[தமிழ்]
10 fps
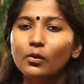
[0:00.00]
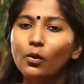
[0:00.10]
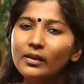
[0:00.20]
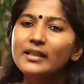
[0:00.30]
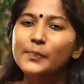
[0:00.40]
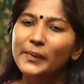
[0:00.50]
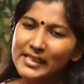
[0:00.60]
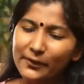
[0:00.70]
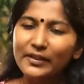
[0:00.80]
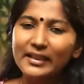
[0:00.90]
கோல்டு
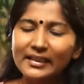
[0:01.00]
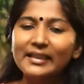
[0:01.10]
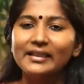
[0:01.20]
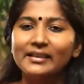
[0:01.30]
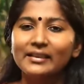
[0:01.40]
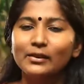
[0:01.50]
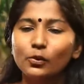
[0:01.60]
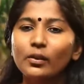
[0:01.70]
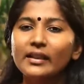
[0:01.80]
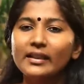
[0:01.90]
ஸ்பெசிஃபிக்கலி
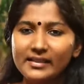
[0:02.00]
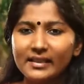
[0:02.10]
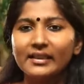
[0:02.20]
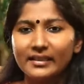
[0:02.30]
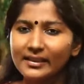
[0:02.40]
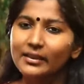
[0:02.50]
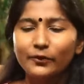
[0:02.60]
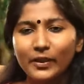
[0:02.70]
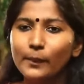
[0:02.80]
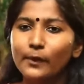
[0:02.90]
தொண்டை ரீஜனில்
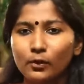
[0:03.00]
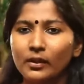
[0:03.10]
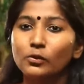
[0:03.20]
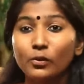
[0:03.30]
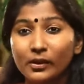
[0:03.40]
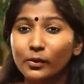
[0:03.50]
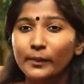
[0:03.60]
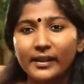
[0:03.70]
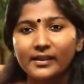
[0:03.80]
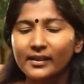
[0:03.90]
இருக்குன்னு ஃபீல் பண்ணோம்னா தொண்டை
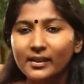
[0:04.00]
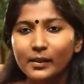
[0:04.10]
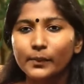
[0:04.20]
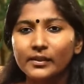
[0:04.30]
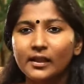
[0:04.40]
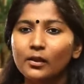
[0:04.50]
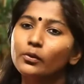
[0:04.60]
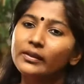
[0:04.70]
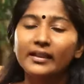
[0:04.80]
ஒரு மாதிரி கரக்கரப்பு இருந்தாலோ